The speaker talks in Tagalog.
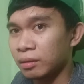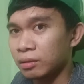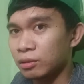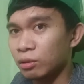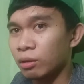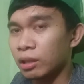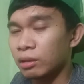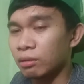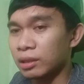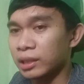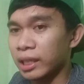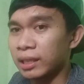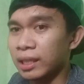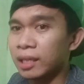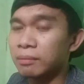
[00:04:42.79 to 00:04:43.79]
So, ganito
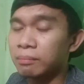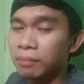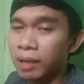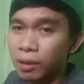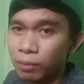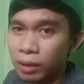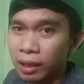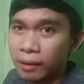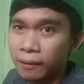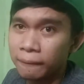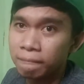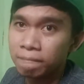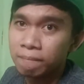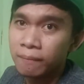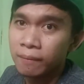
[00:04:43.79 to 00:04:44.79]
kasi yan. Halimbawa,
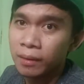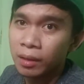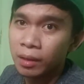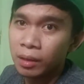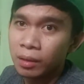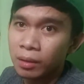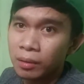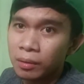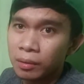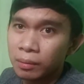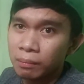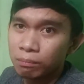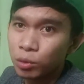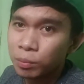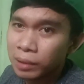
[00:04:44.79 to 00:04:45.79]

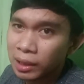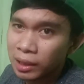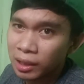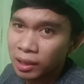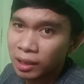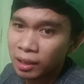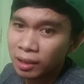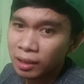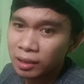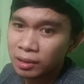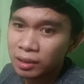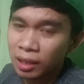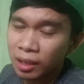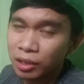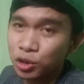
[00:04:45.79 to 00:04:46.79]
bumili ka ng
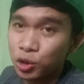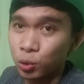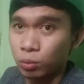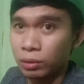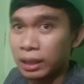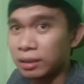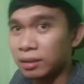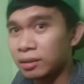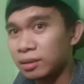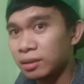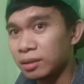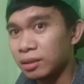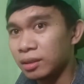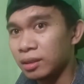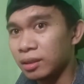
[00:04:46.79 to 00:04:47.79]
isang insurance.
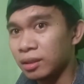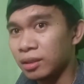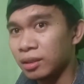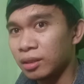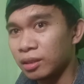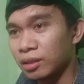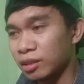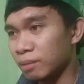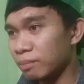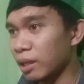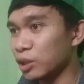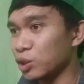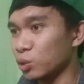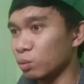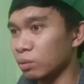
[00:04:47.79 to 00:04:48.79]
Di ba
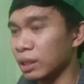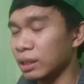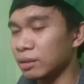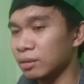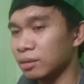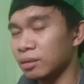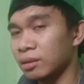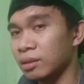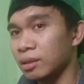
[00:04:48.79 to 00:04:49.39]
insurance?